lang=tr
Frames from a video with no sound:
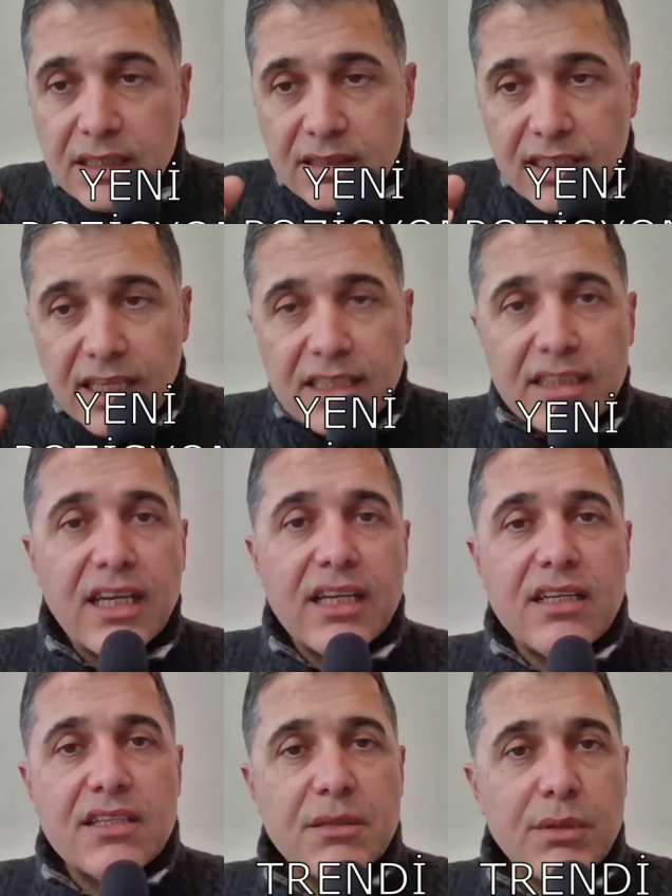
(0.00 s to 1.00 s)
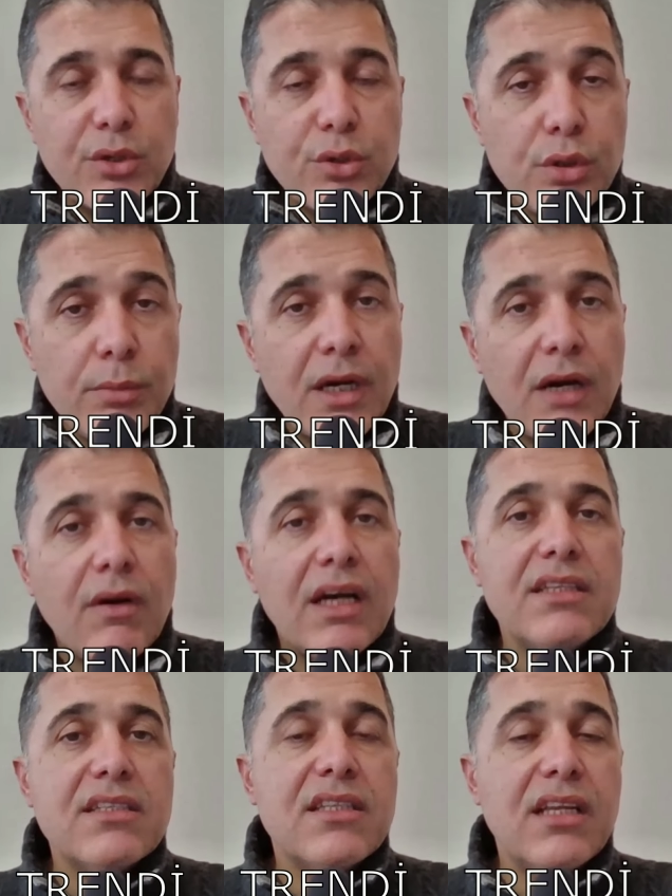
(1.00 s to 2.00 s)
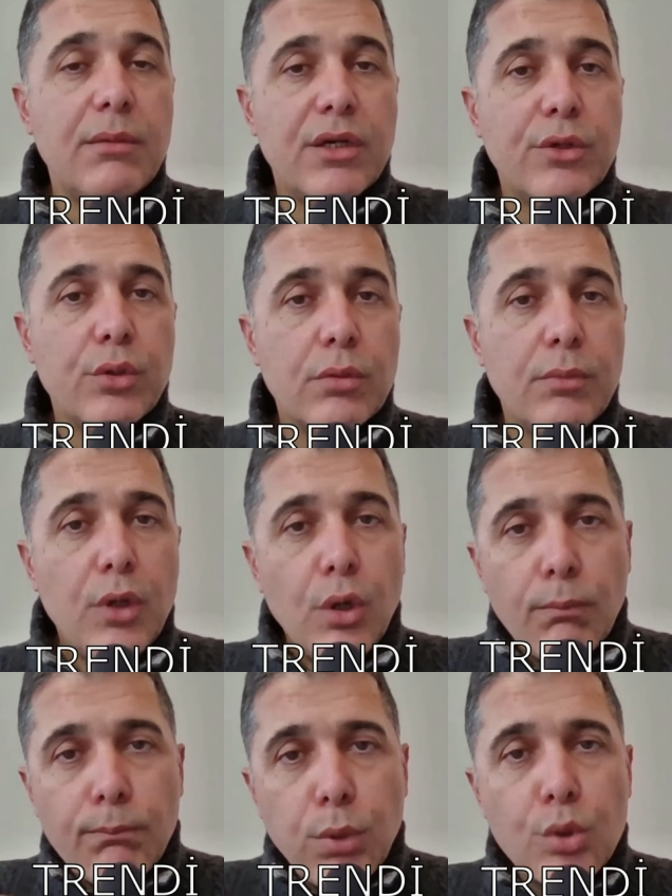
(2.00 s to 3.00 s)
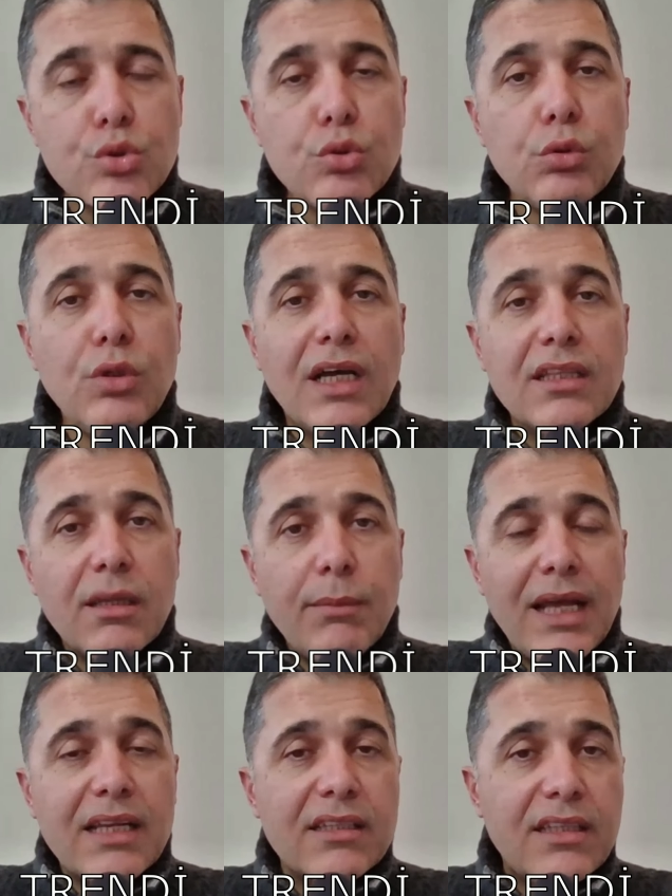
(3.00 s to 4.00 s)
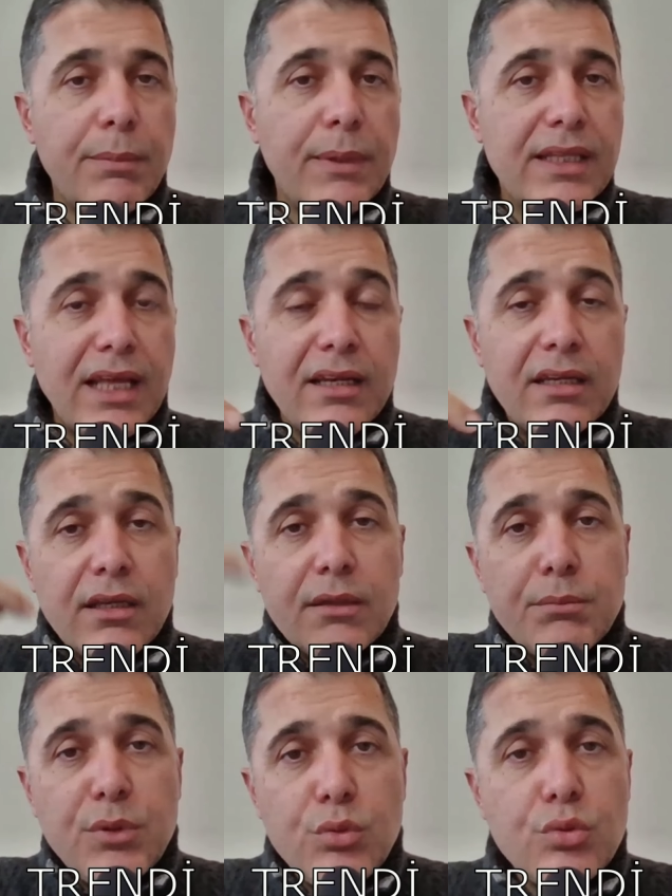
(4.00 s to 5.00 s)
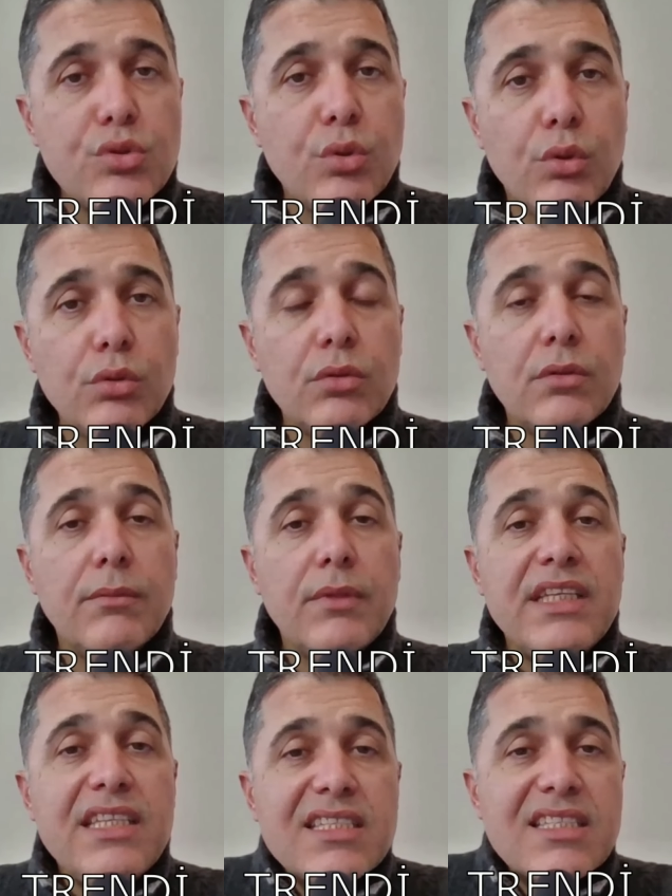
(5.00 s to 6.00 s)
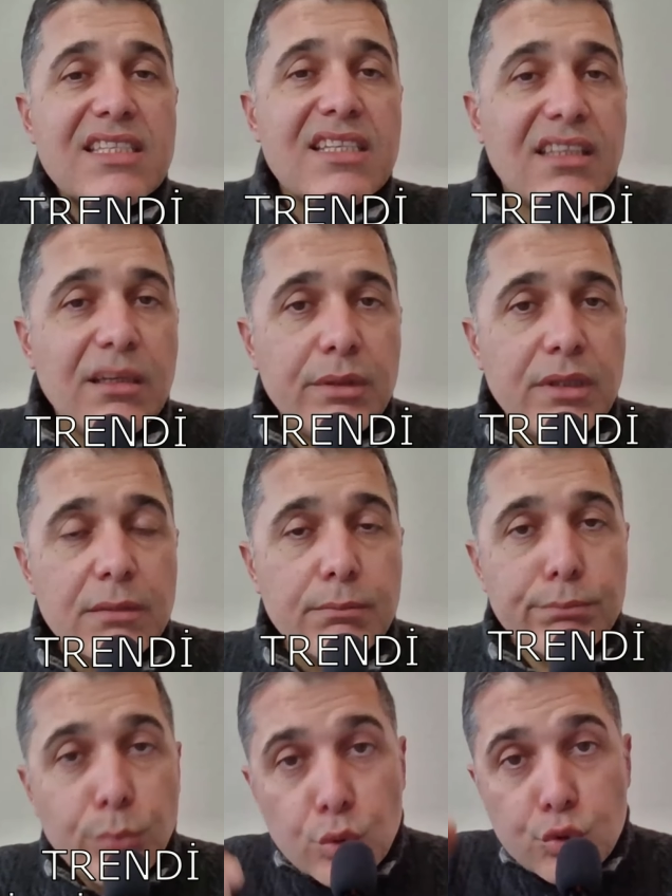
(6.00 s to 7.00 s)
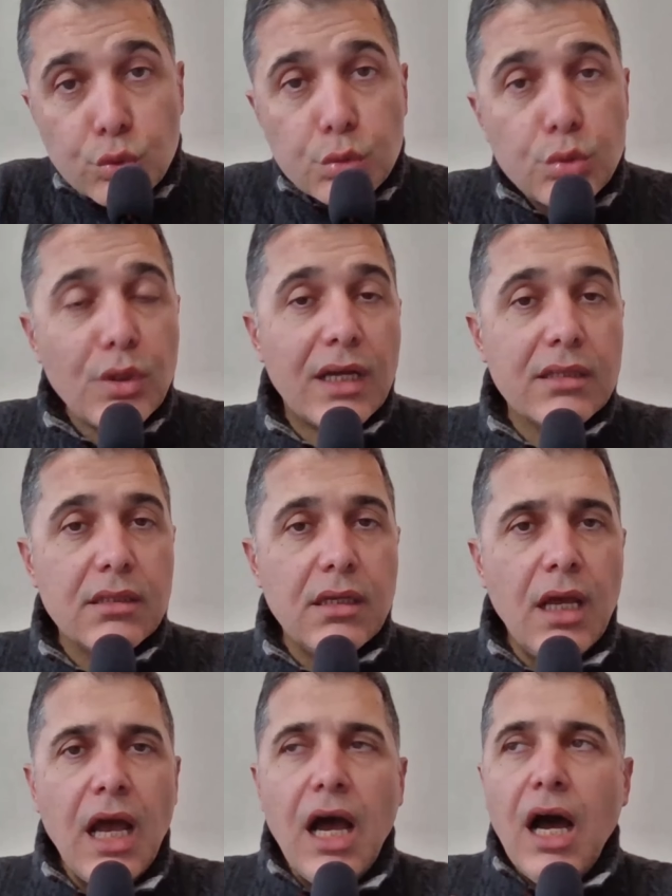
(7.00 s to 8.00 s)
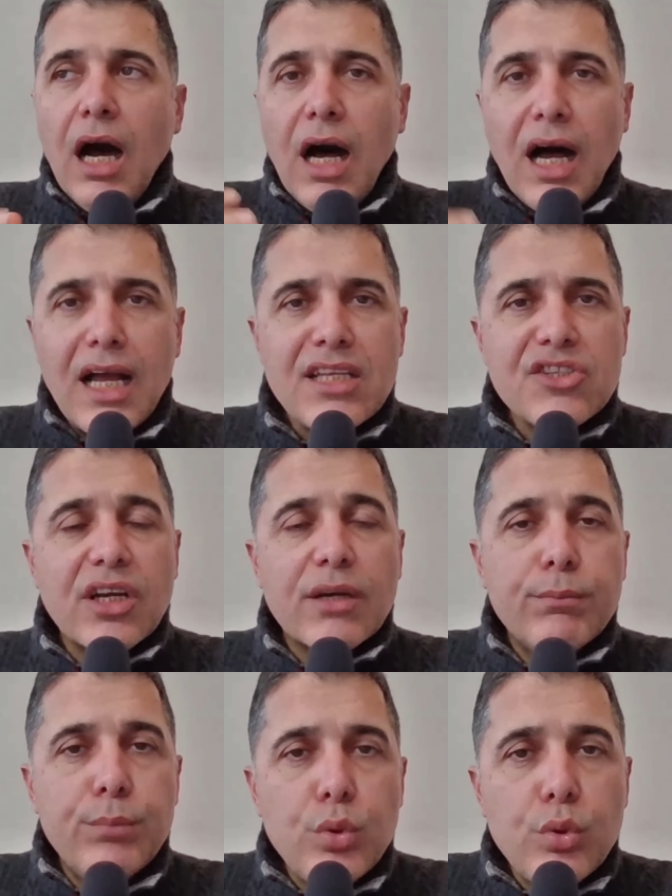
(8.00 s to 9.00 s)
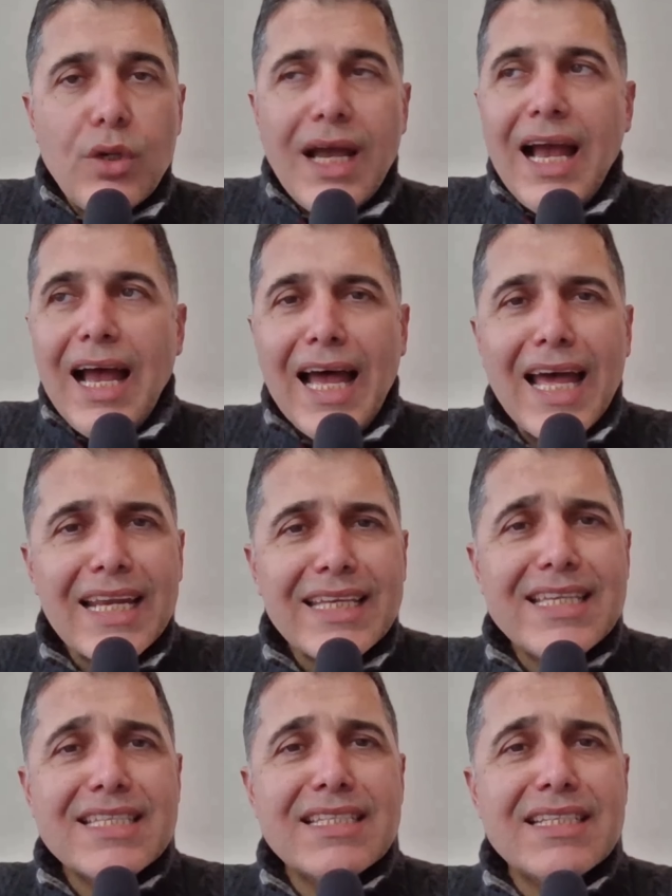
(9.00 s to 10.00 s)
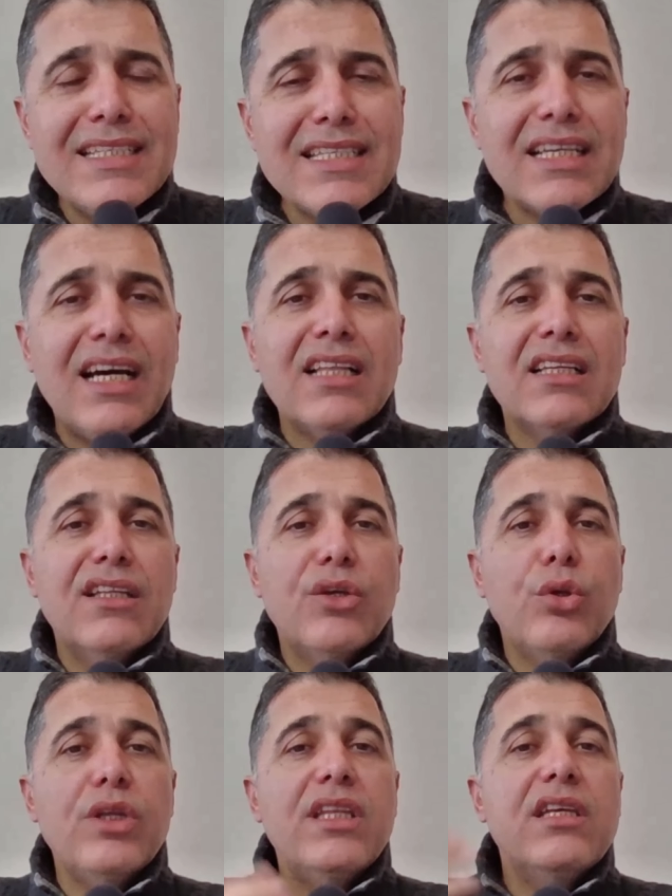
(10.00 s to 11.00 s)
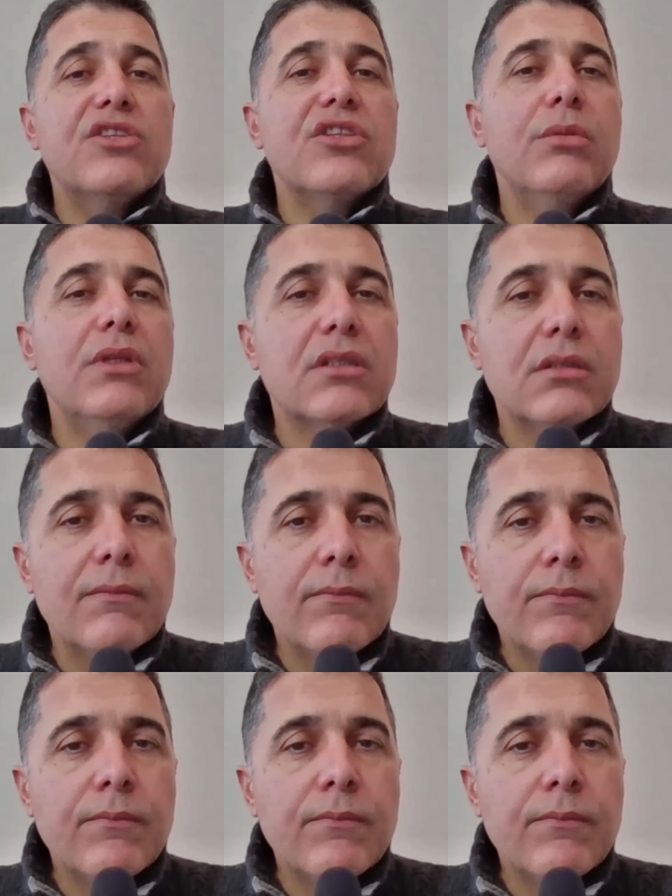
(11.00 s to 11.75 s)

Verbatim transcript: Teknik analize bakıyorum, havadislere bakıyorum. Bozulduğu anda belki tepeden bir yüzde on hisse satabilirim. Bozulduğu an. Ancak bu herkesin risk algına göre değişebilir.